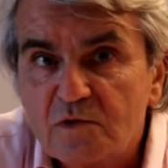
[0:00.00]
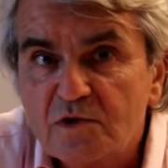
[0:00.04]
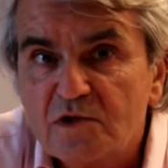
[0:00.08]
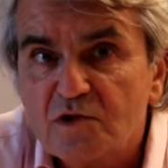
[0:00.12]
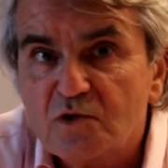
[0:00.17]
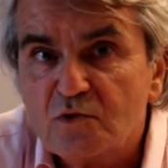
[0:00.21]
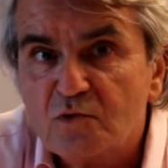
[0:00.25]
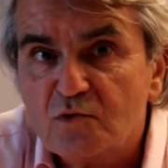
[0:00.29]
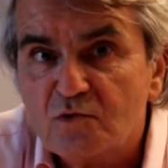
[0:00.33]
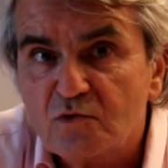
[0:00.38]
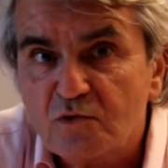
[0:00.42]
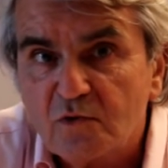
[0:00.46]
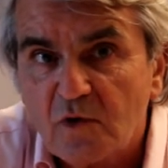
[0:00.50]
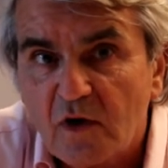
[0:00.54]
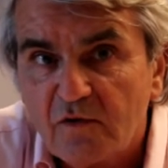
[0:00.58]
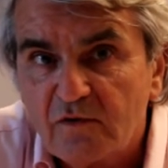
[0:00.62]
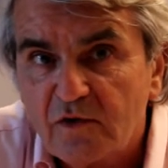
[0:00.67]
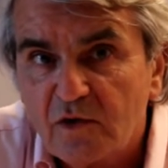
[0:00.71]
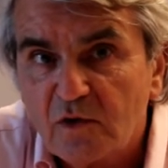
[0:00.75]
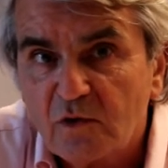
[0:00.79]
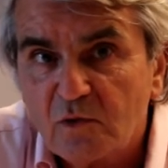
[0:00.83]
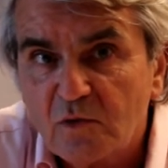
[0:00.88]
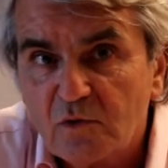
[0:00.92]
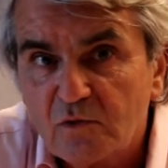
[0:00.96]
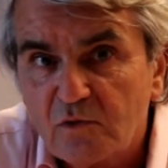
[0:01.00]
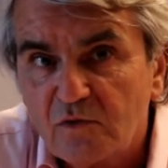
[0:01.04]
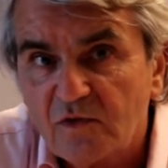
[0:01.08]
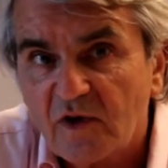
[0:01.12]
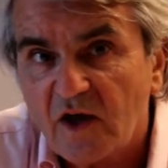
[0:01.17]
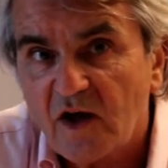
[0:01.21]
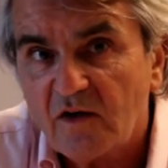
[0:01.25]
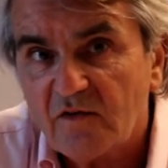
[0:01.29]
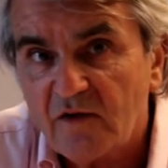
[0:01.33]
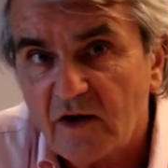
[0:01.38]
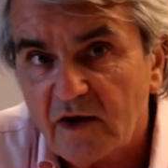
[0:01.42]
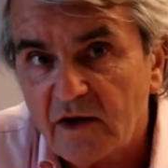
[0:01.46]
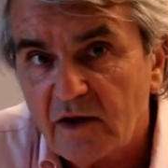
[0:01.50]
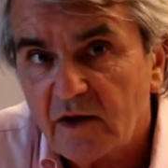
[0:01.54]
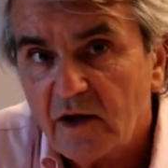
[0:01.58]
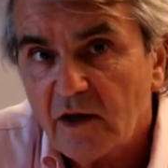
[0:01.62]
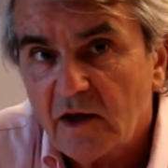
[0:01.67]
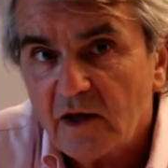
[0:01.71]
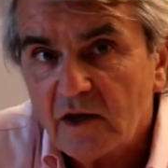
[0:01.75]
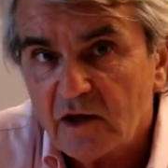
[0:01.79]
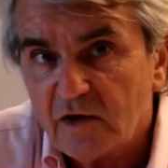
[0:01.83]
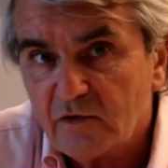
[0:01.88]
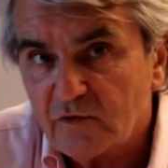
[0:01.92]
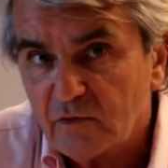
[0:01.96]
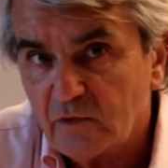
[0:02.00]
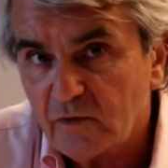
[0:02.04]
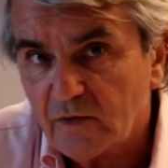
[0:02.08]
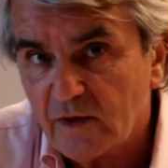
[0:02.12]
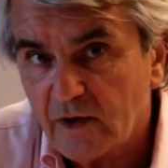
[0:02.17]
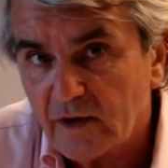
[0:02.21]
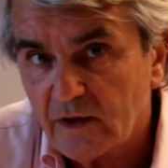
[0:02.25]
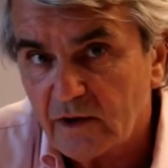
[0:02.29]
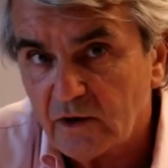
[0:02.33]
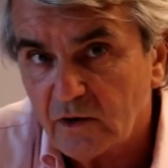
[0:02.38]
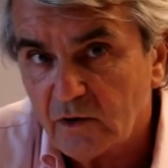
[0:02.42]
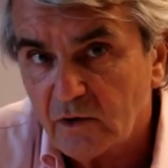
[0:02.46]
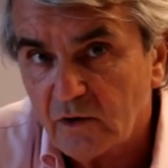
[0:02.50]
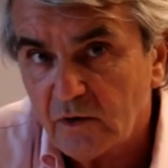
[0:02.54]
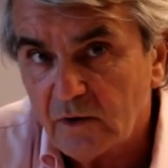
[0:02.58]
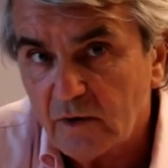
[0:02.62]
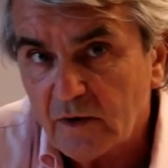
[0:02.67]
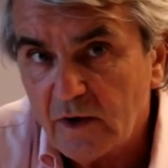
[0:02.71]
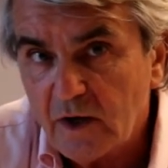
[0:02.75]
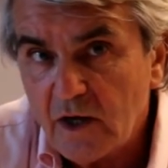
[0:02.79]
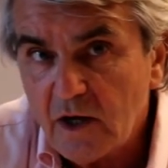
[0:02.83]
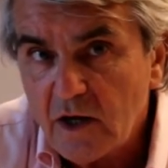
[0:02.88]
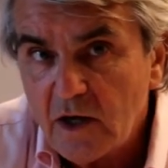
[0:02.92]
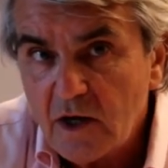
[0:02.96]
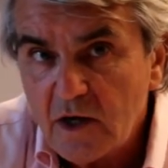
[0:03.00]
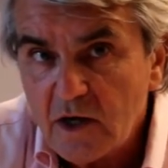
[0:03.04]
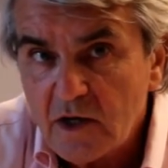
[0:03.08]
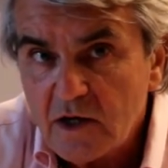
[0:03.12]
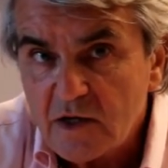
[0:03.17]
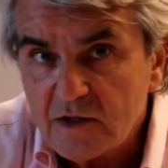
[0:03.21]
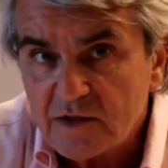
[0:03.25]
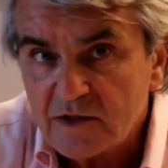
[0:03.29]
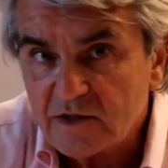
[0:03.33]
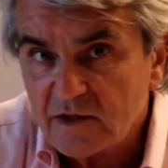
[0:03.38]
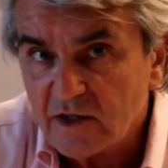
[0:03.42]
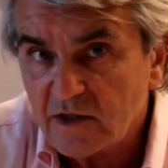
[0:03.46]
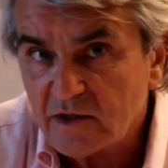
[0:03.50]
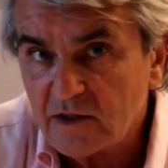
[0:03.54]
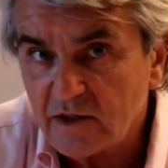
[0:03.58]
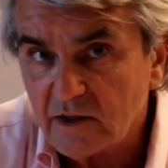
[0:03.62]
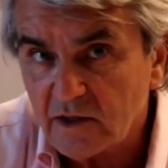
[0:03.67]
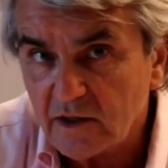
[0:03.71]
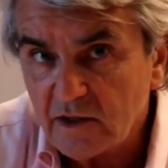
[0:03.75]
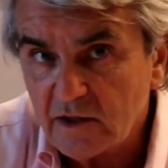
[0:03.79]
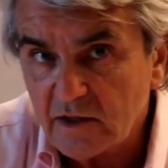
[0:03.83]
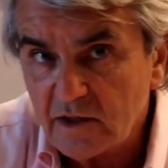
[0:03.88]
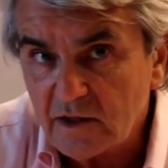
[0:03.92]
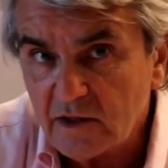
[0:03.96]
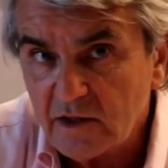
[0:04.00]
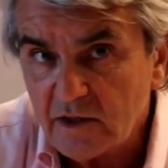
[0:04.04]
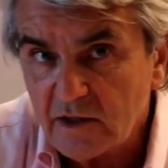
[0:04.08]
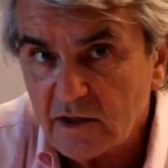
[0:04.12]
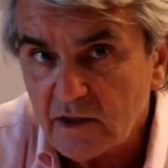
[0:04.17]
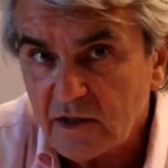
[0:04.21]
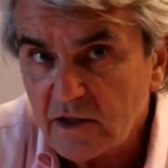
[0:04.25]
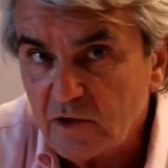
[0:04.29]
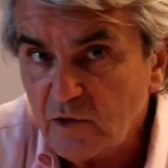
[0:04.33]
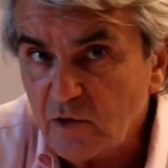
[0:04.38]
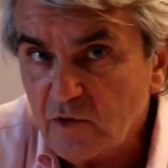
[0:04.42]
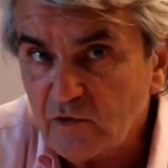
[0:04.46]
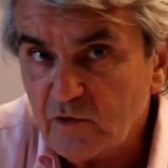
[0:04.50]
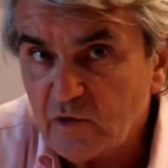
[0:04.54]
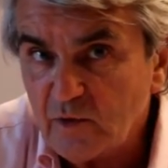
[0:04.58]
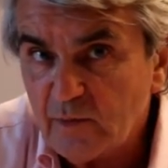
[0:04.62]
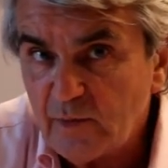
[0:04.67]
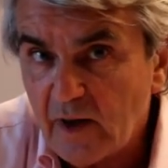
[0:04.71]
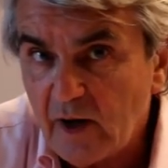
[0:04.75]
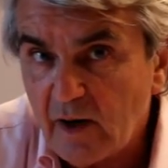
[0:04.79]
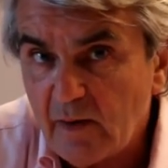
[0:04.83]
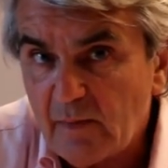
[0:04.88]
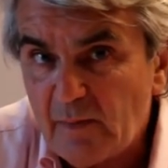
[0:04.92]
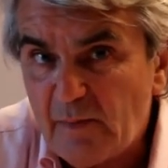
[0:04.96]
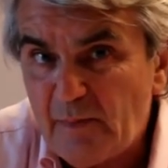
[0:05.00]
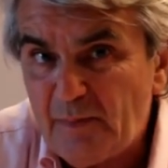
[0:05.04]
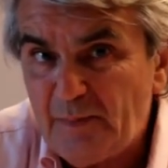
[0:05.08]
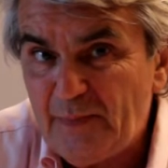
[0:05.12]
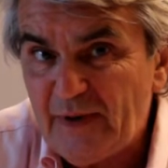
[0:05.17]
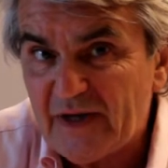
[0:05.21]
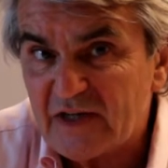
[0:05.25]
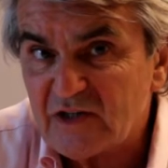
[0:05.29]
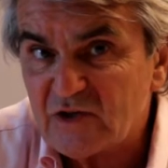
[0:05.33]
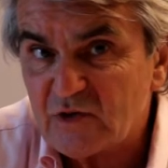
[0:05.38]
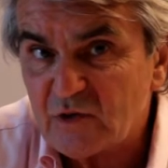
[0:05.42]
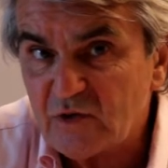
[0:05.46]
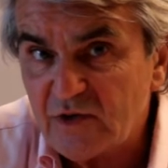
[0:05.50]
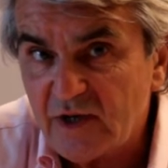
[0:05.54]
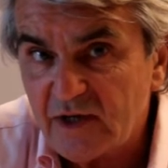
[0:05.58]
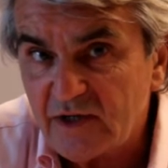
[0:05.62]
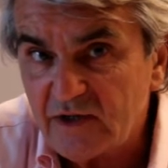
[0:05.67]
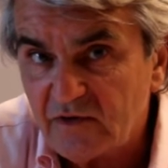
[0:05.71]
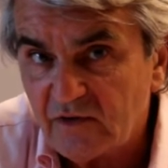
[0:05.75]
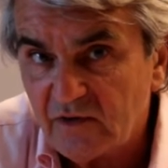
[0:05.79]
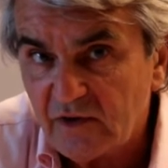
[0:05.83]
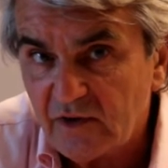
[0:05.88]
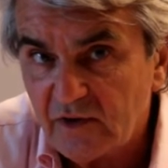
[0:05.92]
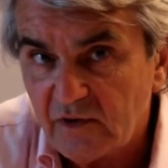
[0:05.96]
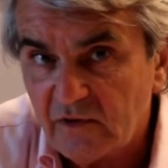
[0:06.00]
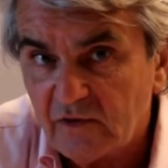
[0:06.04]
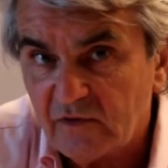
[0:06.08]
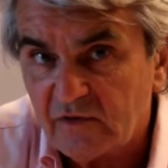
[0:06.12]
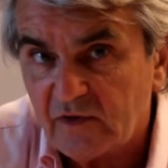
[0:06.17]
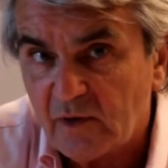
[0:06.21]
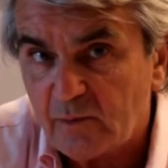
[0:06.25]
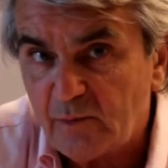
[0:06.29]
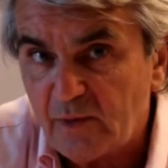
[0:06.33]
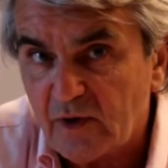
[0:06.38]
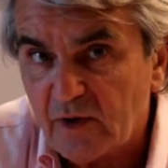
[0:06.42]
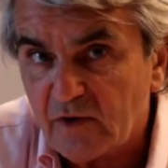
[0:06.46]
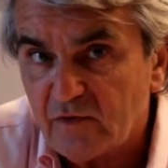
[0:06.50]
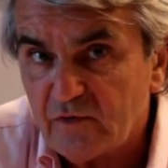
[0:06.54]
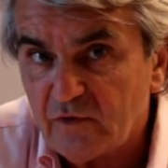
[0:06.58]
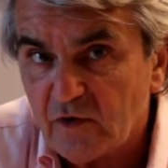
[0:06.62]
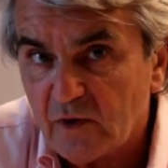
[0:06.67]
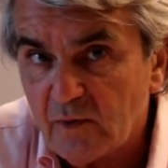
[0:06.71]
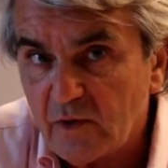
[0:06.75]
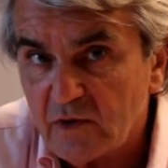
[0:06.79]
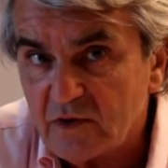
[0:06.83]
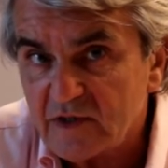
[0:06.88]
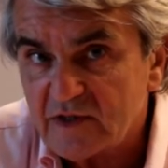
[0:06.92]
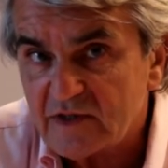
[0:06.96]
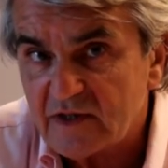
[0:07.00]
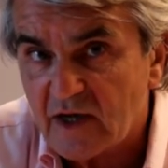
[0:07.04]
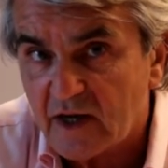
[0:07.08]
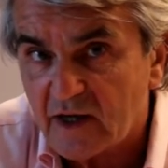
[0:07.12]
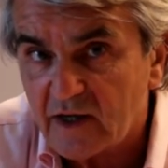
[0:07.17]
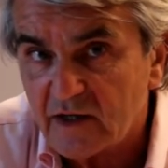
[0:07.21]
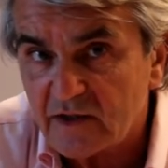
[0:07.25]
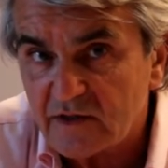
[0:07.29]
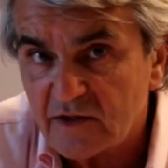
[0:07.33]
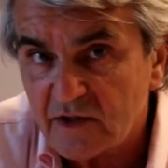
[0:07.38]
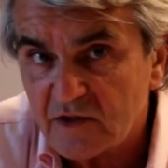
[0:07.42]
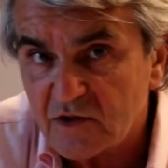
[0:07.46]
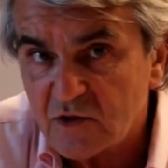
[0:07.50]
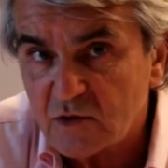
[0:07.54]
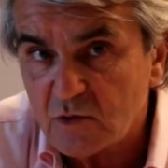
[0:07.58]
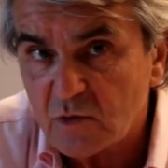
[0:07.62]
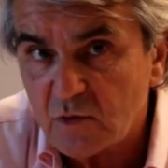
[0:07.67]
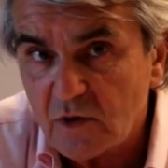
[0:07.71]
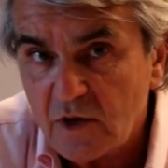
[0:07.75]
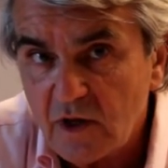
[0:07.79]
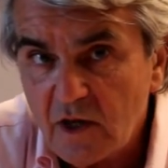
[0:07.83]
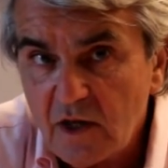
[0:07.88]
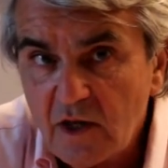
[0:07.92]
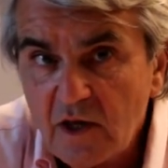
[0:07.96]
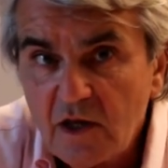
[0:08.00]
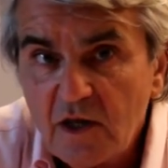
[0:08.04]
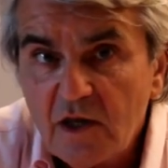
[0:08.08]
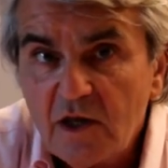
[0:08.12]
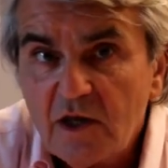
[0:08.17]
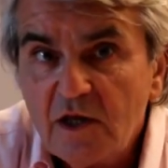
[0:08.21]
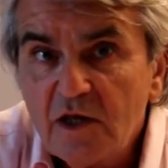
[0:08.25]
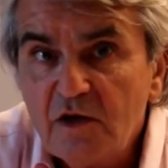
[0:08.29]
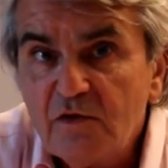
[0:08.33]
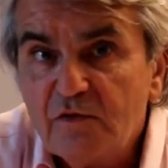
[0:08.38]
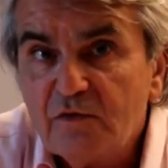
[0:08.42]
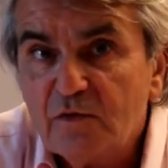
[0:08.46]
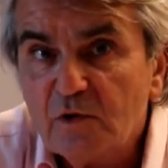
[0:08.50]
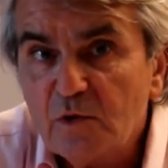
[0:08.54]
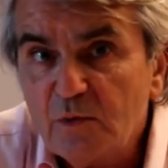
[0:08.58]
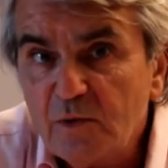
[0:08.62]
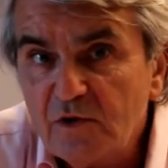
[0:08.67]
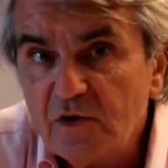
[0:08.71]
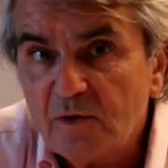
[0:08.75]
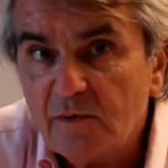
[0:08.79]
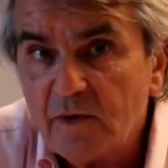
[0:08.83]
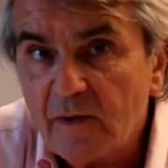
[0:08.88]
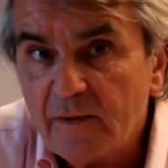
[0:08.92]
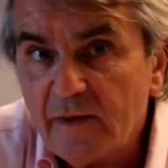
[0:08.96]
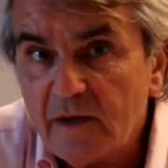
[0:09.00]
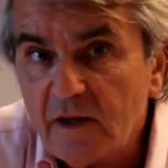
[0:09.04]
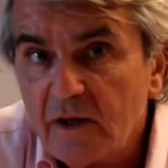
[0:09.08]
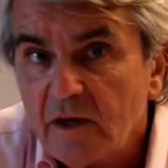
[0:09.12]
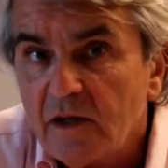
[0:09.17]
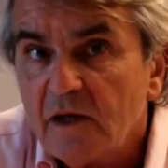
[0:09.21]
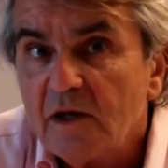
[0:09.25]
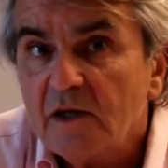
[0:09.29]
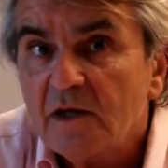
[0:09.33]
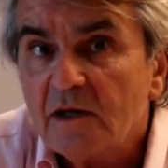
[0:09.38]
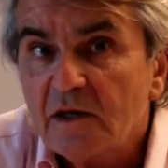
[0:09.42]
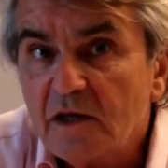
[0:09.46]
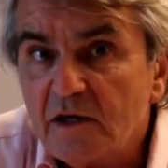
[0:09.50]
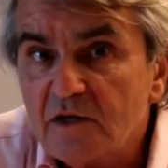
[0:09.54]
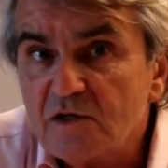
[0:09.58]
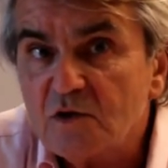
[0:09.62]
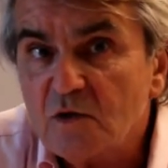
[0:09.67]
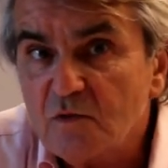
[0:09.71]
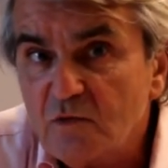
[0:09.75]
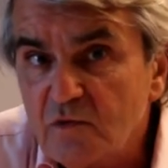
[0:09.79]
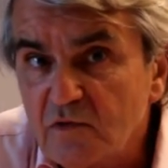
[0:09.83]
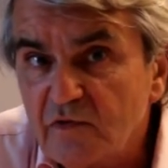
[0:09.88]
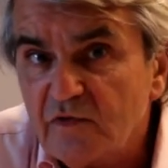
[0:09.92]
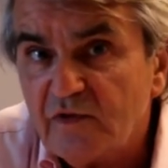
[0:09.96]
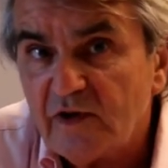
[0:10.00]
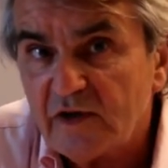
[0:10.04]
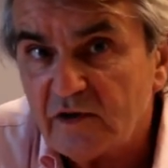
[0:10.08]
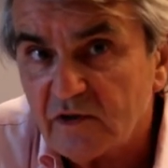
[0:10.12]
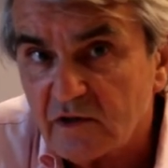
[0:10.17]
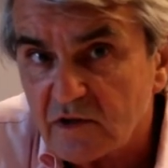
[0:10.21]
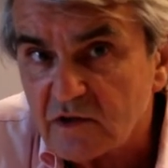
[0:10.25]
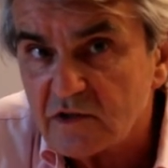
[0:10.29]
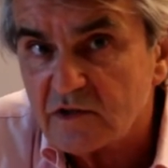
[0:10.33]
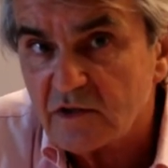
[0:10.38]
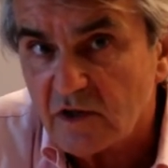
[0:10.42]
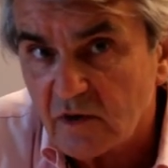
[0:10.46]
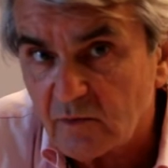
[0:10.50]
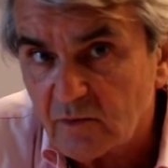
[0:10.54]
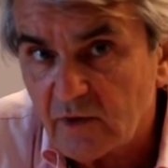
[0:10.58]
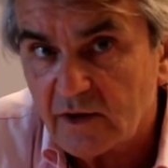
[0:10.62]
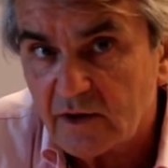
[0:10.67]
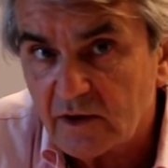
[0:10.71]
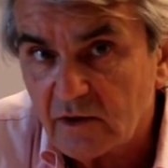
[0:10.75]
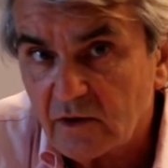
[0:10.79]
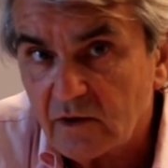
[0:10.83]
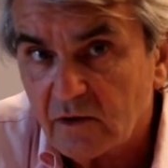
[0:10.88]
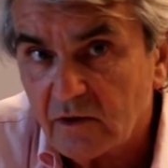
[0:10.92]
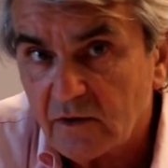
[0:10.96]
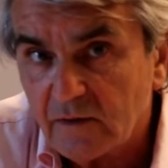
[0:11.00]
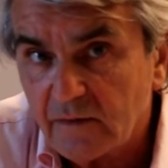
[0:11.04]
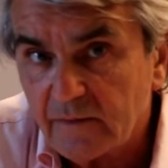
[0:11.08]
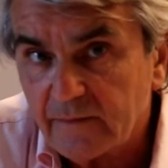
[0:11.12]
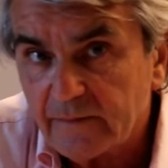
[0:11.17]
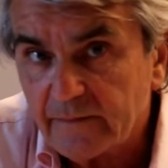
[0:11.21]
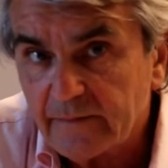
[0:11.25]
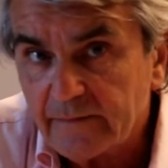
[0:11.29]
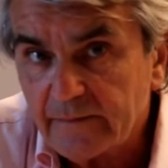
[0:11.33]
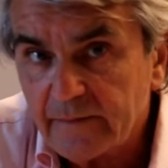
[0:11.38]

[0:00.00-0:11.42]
discutons avec eux du travail qu'ils font à l'école. C'est-à-dire, il ne faut pas personnaliser sa performance, sa réalisation, il faut lui demander qu'est-ce que vous faites ensemble à l'école.